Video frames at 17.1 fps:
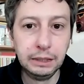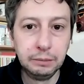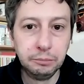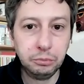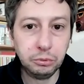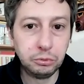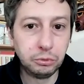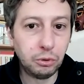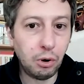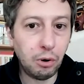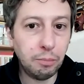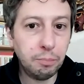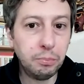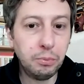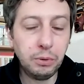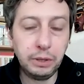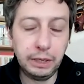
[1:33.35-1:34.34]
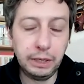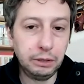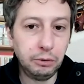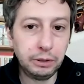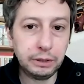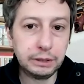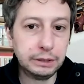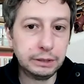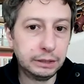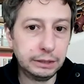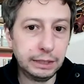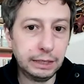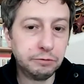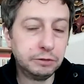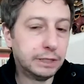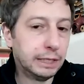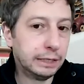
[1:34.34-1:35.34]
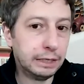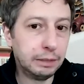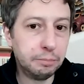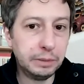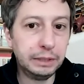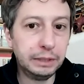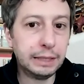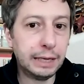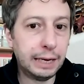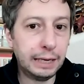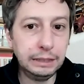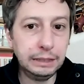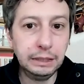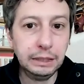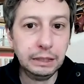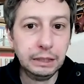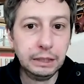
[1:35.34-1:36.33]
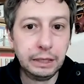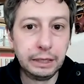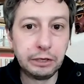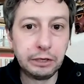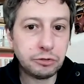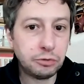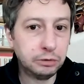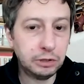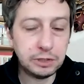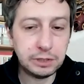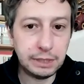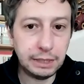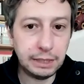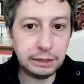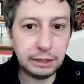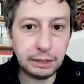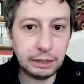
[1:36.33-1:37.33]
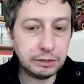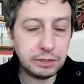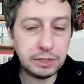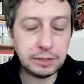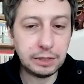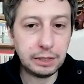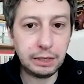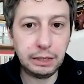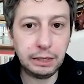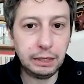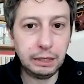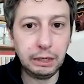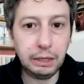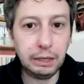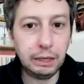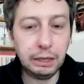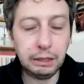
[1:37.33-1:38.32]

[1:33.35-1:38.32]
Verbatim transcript: purtroppo e hanno anche dei gravi danni ambientali e che sono destinati a resistere